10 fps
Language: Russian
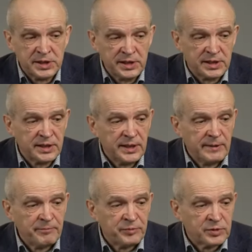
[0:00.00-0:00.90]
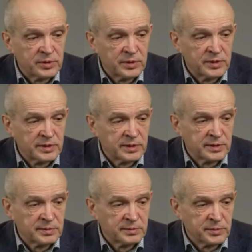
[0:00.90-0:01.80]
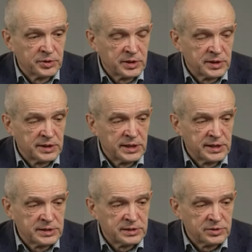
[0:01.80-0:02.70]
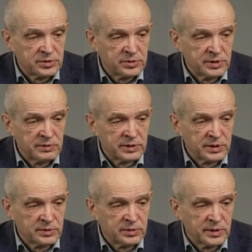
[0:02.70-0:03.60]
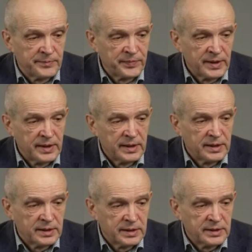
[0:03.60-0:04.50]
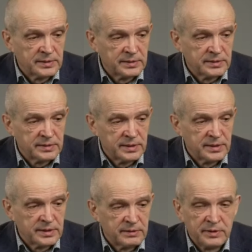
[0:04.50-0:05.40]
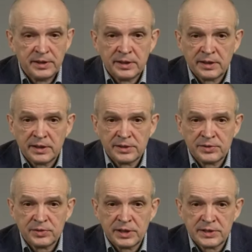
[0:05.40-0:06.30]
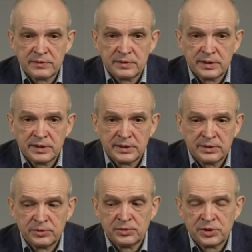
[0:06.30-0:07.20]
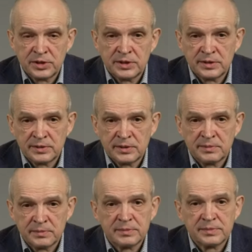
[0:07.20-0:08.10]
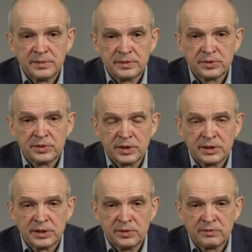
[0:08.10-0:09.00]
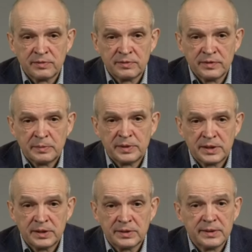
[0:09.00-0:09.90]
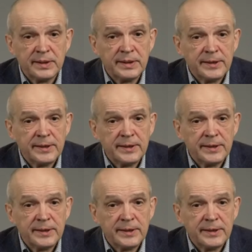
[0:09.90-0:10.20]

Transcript: зрения, то э, можно надеяться, что и вот такое явление как государство, оно тоже там, скоро отойдет в небытие.